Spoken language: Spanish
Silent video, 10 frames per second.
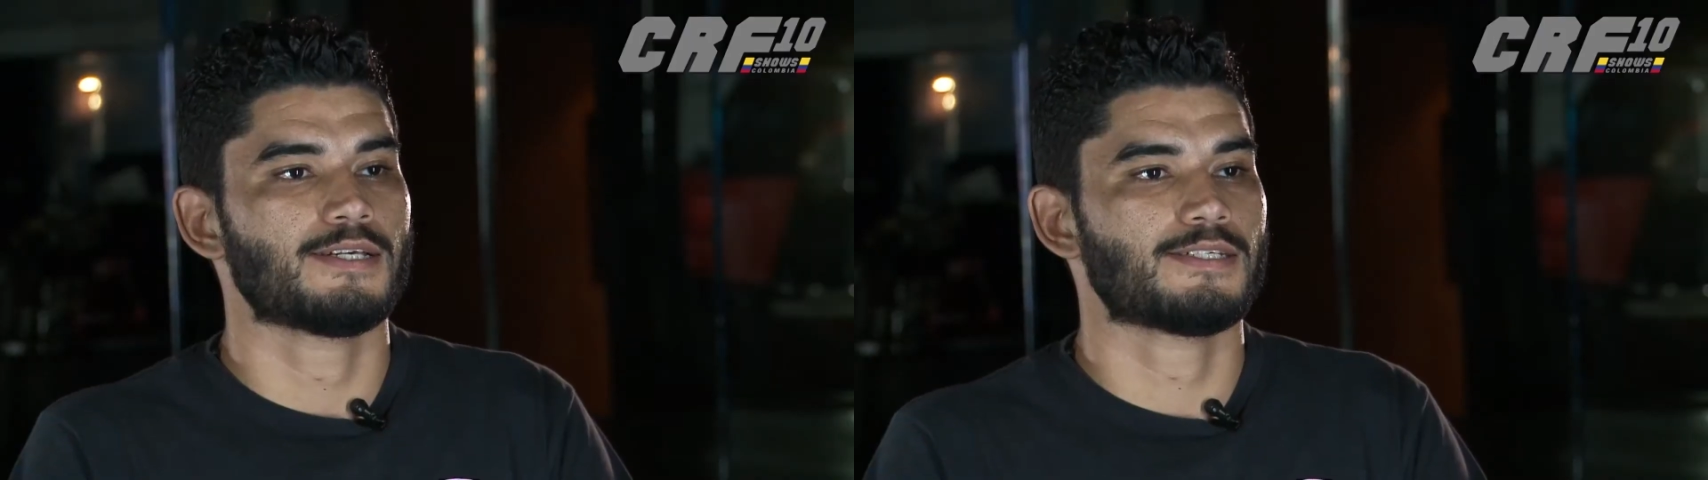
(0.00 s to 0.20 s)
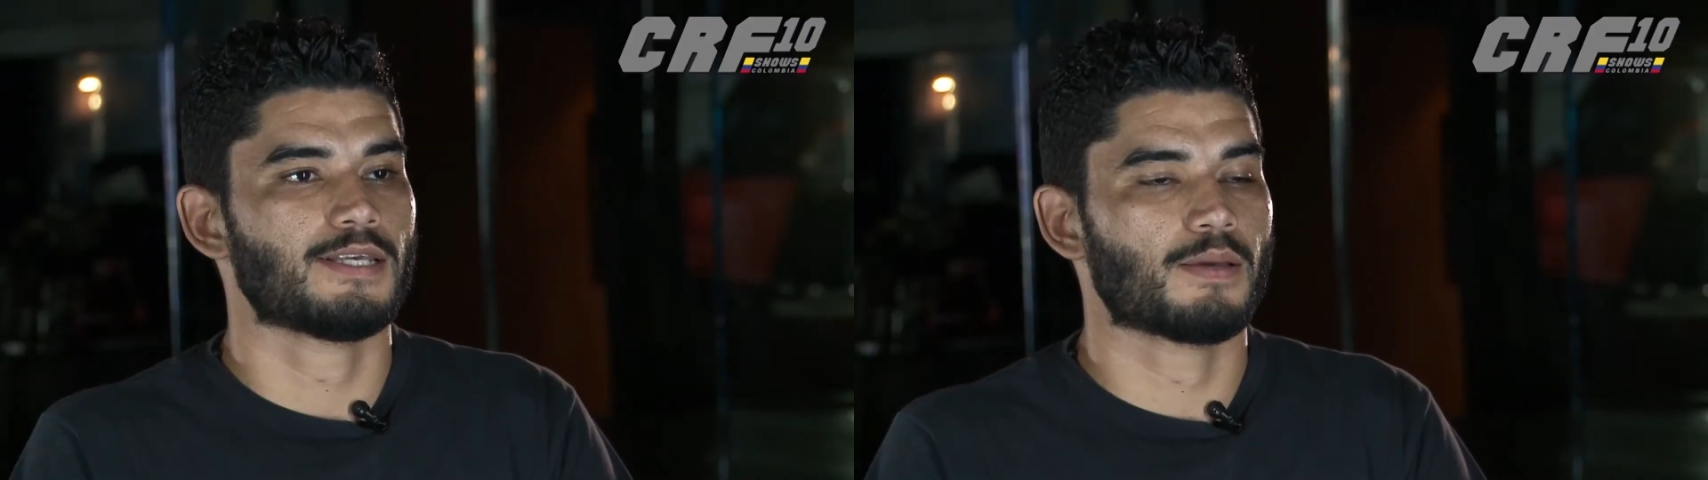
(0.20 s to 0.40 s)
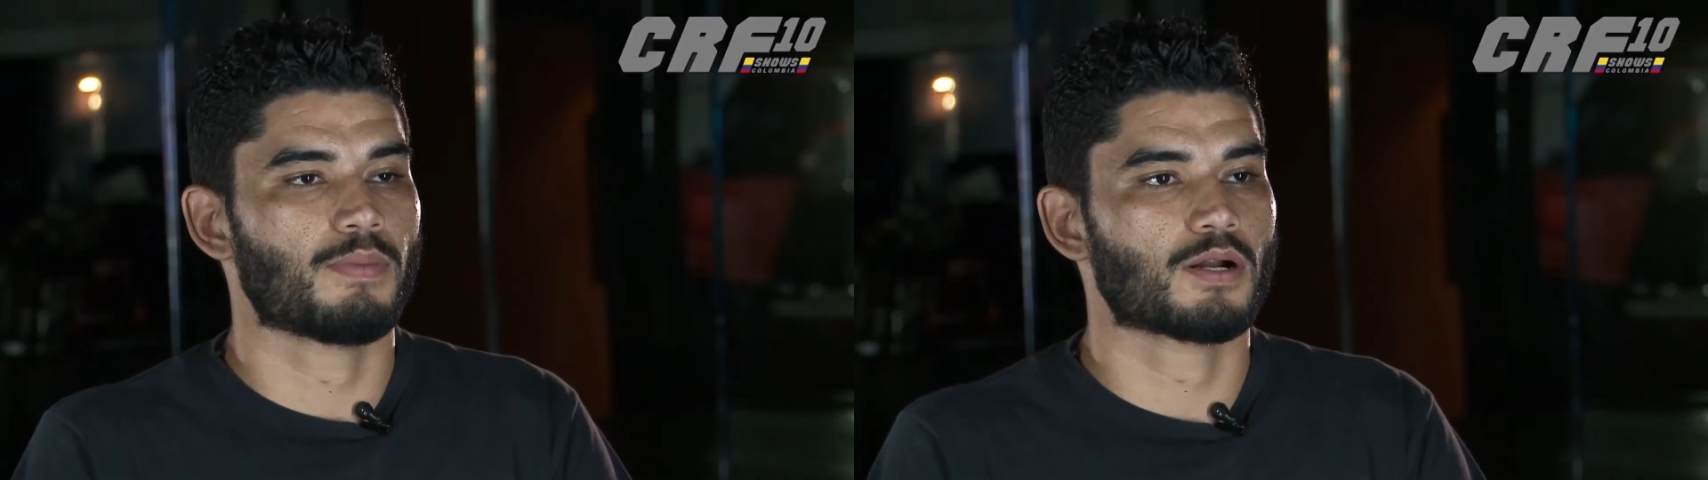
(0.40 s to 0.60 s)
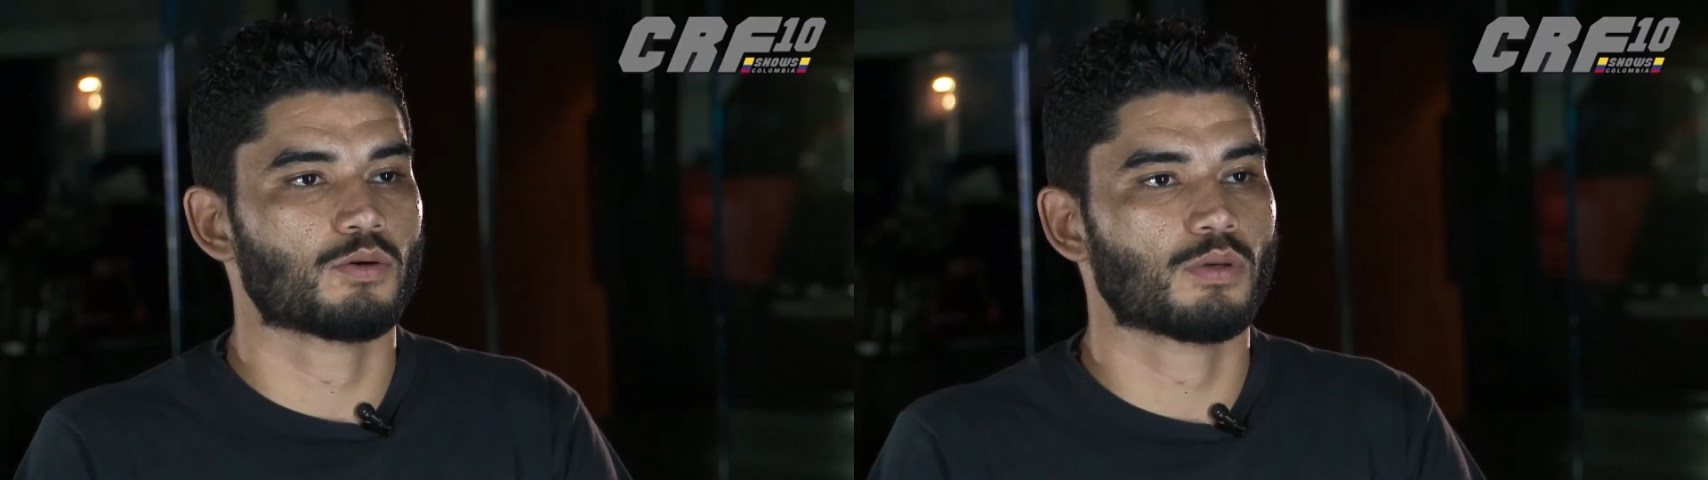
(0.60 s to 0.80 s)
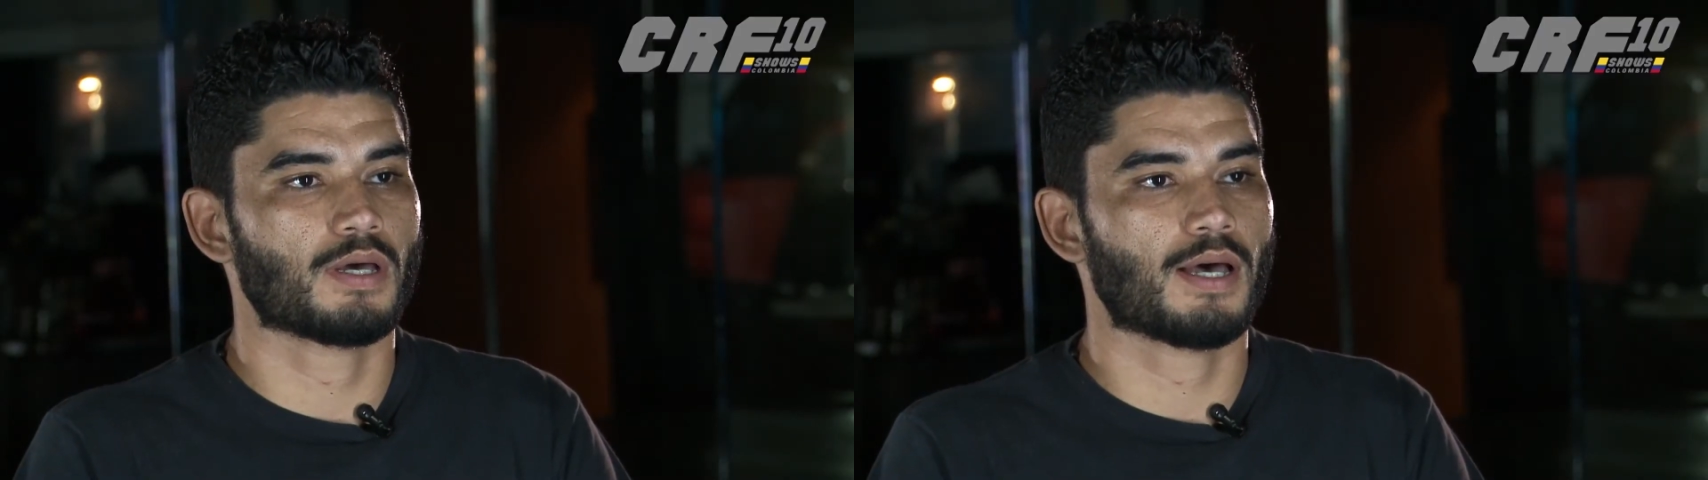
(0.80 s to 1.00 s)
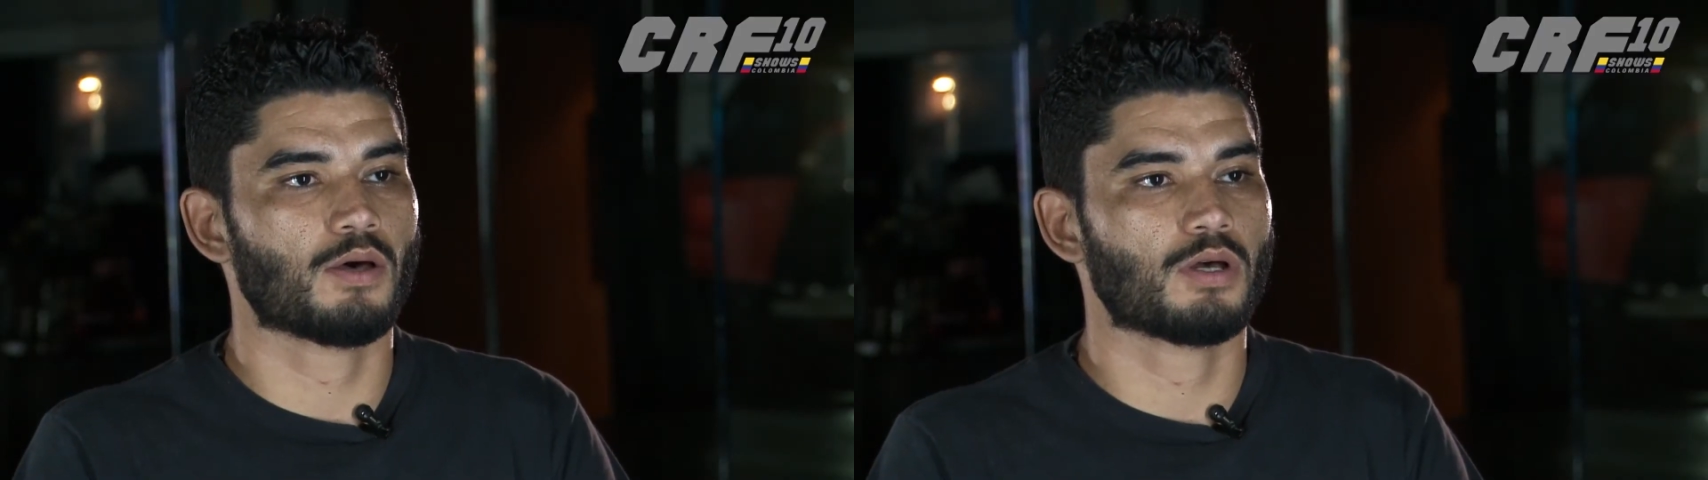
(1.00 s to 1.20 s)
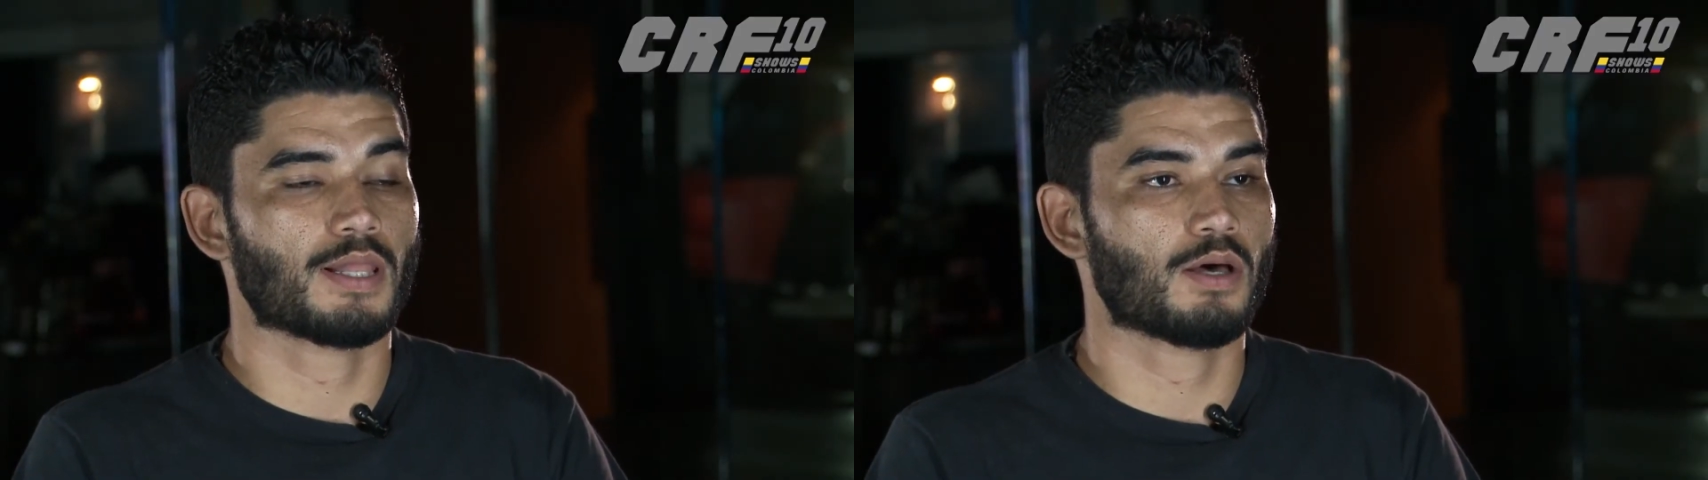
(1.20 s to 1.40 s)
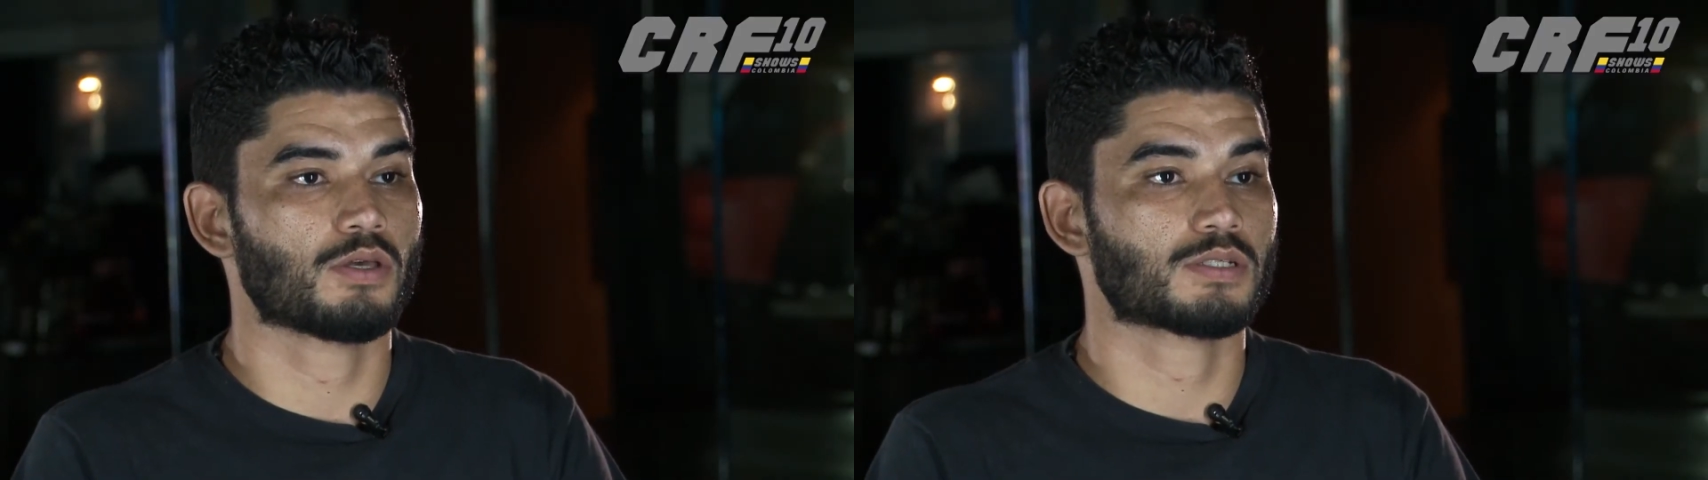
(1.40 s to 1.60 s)
Sin embargo, no he dejado de
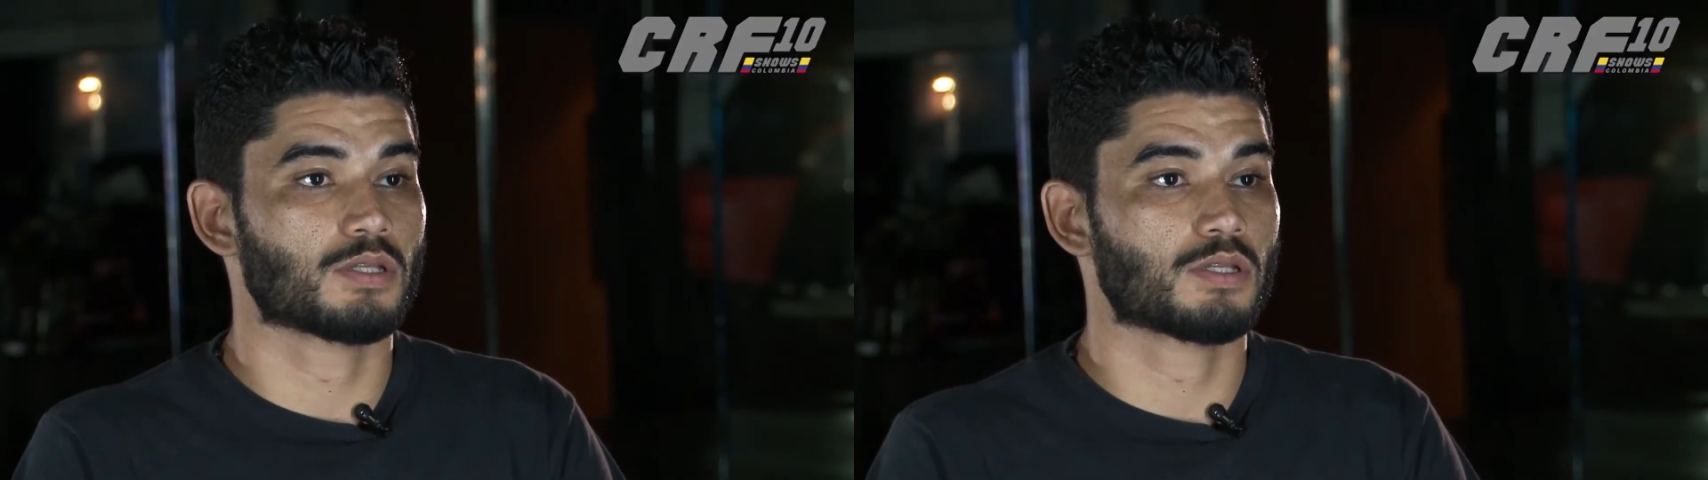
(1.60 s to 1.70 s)
lado y